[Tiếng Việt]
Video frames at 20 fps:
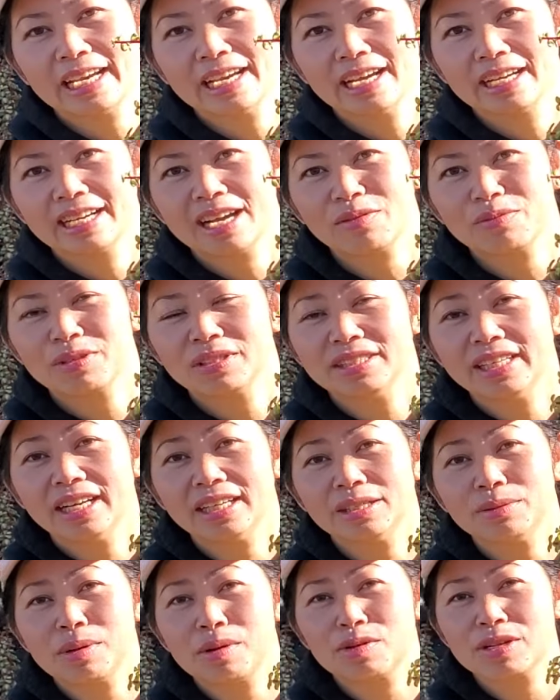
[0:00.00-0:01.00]
cây đời gốc thứ
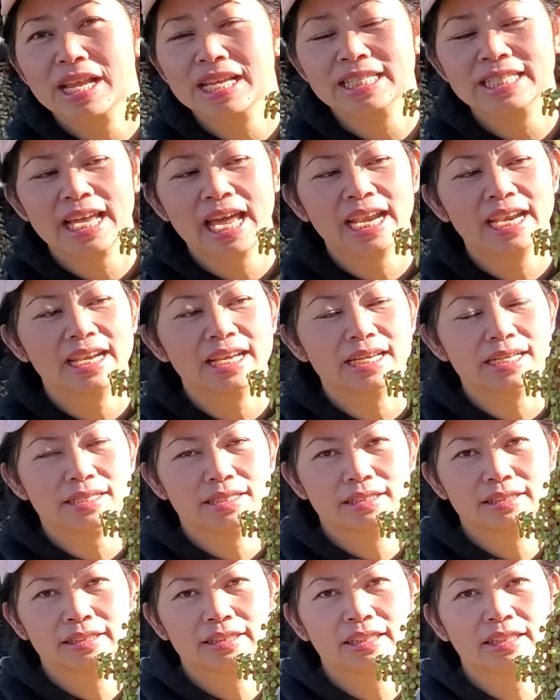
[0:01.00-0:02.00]
nhất cái màu lá xanh á
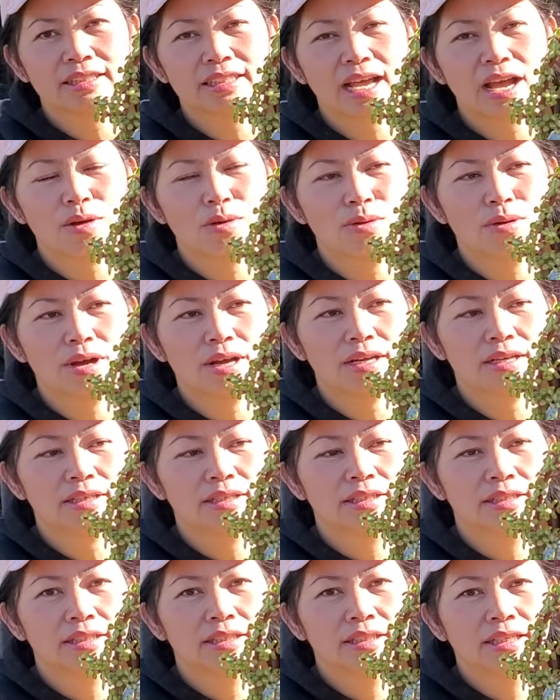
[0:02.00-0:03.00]
thân nâu á
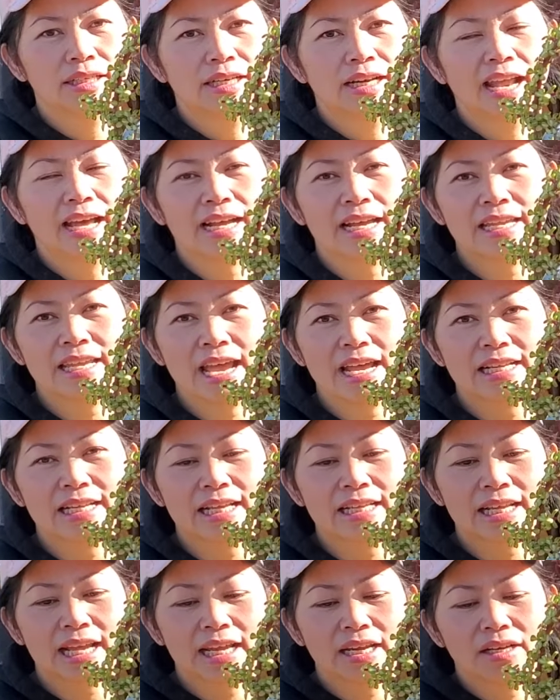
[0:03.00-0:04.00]
là cả nhà
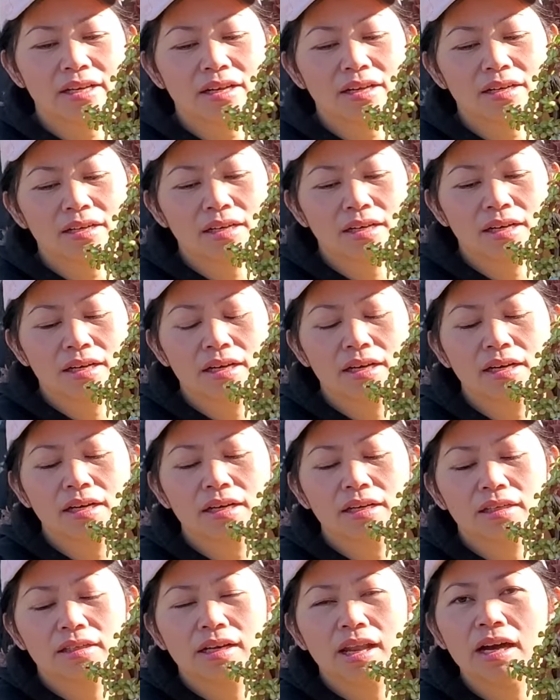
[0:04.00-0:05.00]
sẽ thấy nó
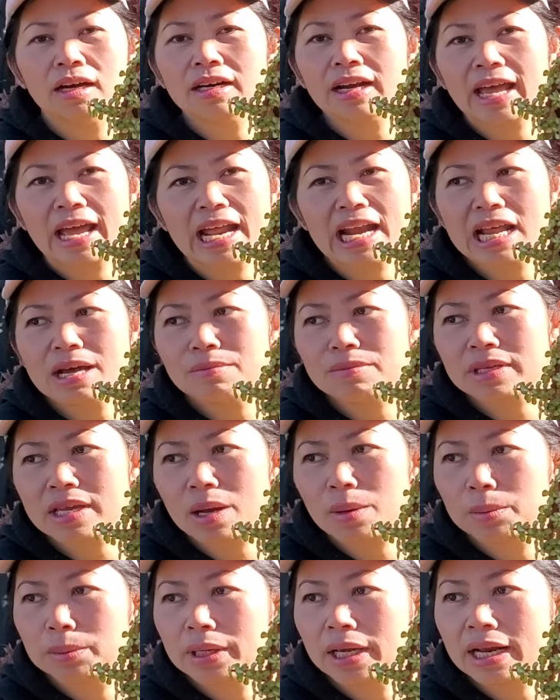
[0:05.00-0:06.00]
ờ, lớn lẹ lắm
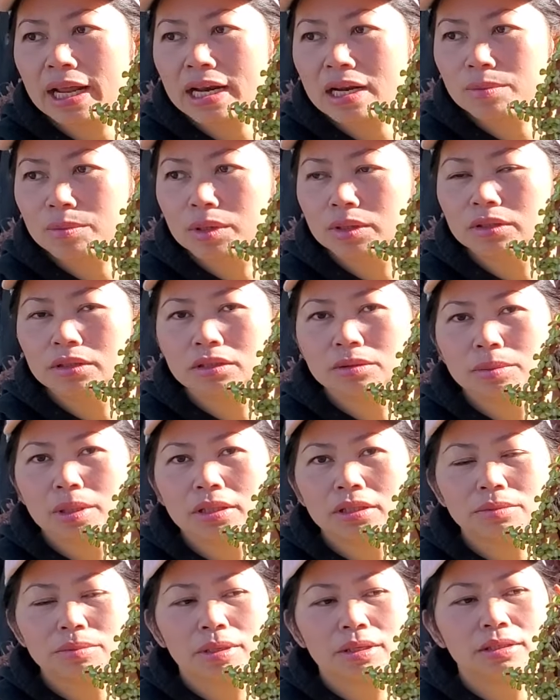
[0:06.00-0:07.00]
trồng và thấy nó bự
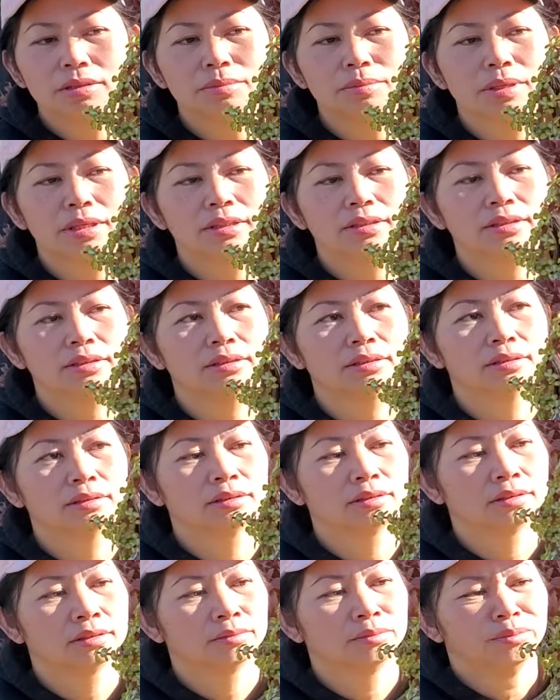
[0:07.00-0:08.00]
bự bự bự
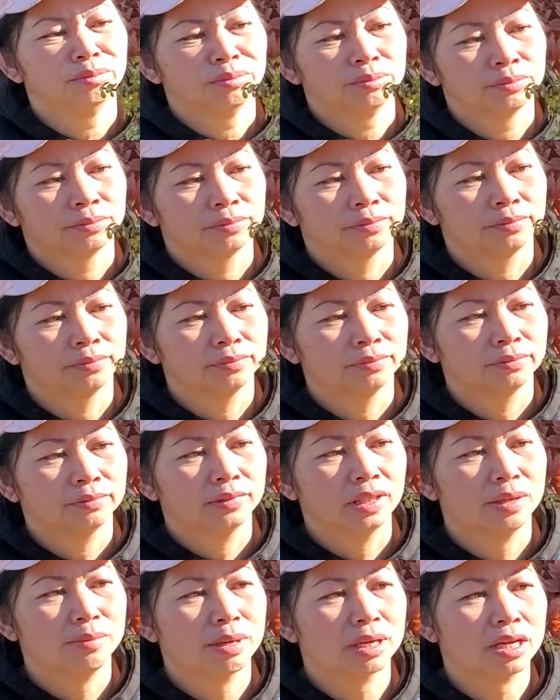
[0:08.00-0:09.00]

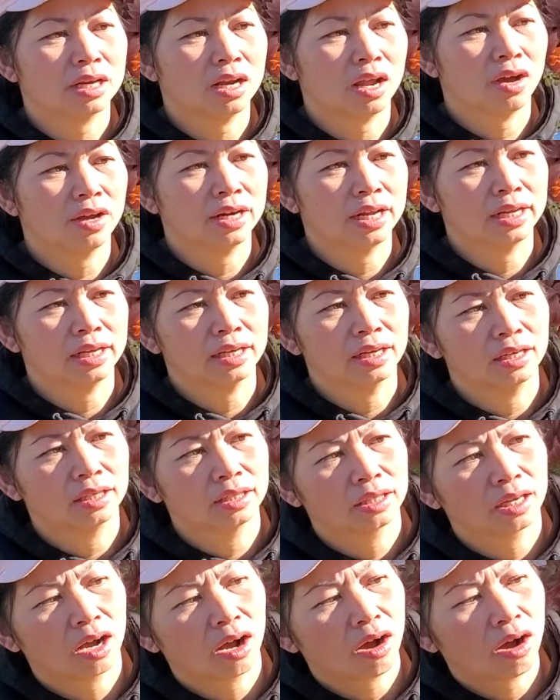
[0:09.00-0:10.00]
nhưng mà cái loại này
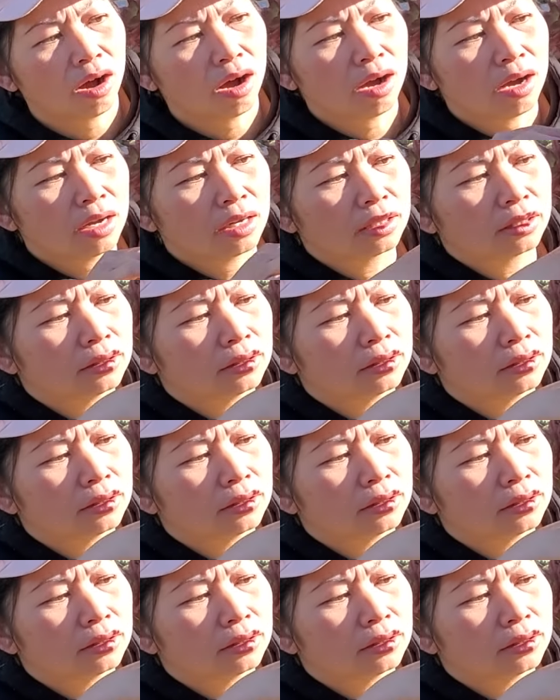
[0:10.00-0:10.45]
hơi khó